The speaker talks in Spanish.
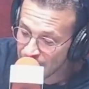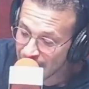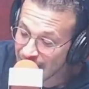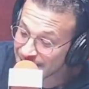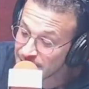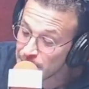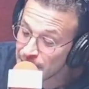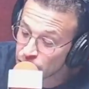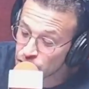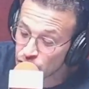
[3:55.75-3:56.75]
en casi
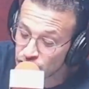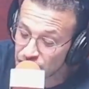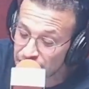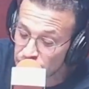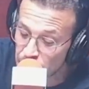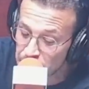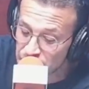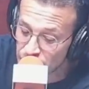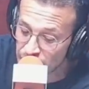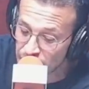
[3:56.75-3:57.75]
1.800
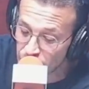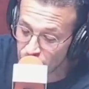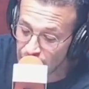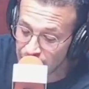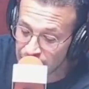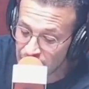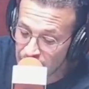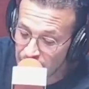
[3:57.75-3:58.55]
millones de dólares,